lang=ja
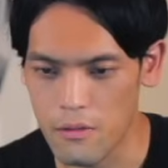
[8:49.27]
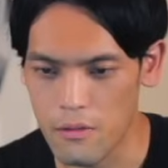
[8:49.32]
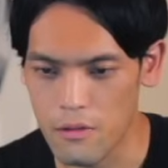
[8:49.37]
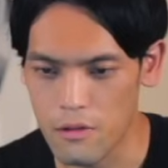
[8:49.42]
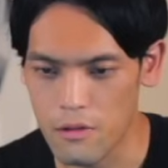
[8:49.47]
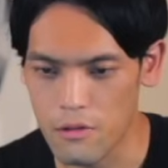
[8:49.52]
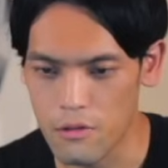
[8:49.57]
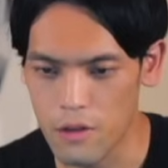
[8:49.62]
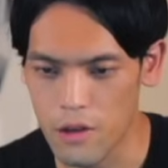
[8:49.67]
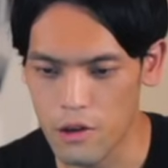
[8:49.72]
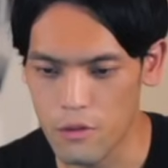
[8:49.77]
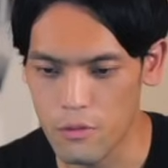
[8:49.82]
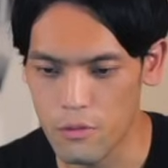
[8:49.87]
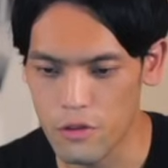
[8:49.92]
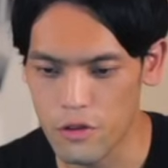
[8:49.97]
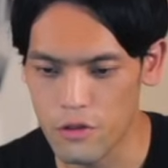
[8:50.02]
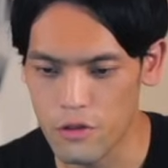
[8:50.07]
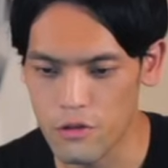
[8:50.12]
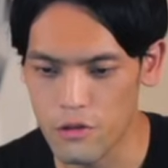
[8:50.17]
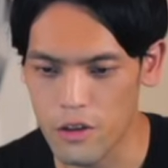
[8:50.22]
うん、これ
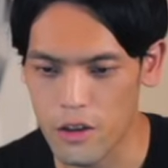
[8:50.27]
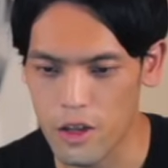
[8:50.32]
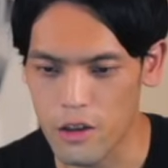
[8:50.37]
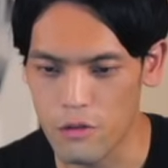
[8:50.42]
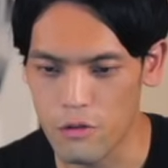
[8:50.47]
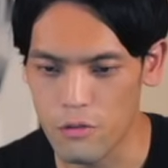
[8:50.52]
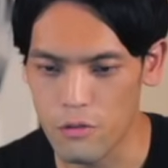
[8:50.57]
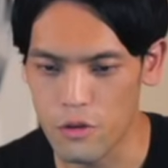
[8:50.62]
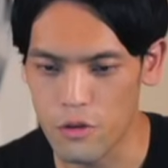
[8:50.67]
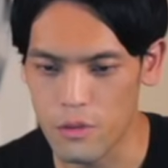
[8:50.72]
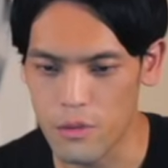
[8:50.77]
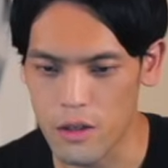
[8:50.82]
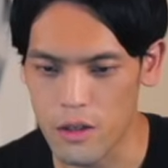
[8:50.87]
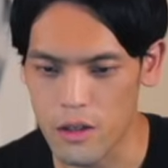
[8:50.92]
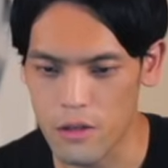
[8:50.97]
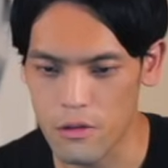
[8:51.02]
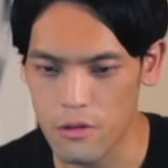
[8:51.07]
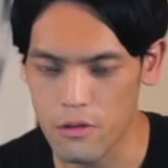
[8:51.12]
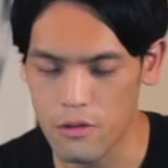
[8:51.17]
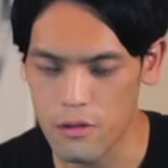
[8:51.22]
面白い白いなと思いま
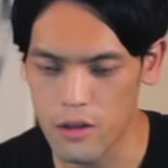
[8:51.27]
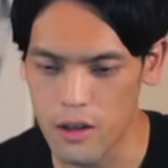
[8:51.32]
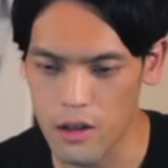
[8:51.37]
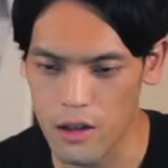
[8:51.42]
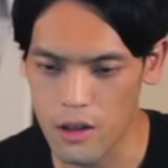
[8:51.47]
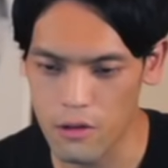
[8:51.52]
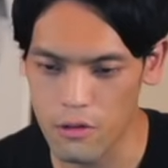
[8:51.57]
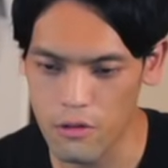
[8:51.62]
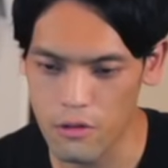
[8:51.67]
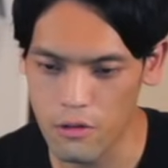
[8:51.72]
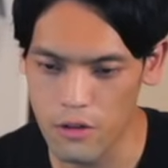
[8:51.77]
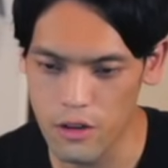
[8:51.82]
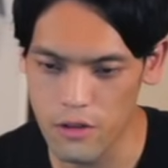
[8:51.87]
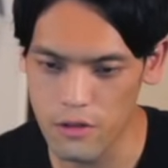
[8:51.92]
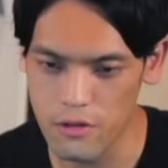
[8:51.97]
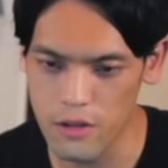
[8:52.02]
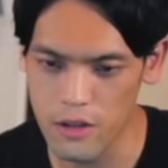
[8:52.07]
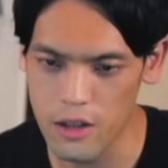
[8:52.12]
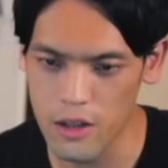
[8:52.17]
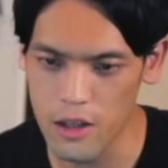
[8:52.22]
したただこい
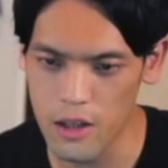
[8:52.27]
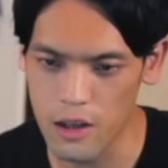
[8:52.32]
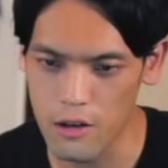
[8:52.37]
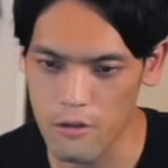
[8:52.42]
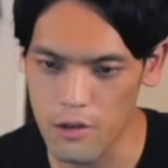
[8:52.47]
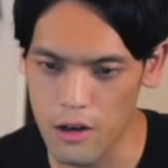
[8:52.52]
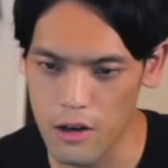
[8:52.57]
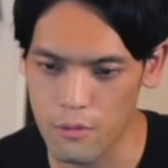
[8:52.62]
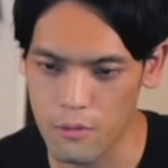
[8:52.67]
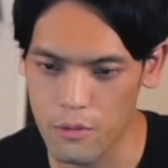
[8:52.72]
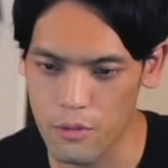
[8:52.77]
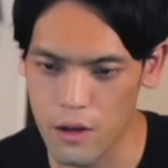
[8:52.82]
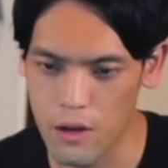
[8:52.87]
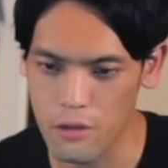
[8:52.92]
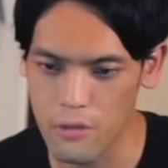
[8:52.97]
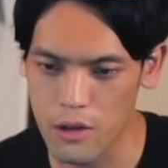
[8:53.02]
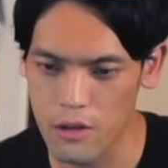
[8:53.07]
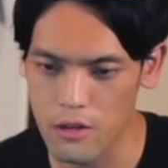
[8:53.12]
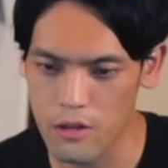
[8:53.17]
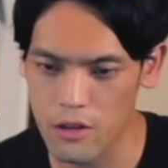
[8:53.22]
つ自体は
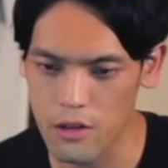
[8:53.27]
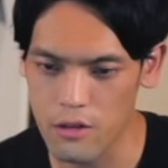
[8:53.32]
モバイルバッテ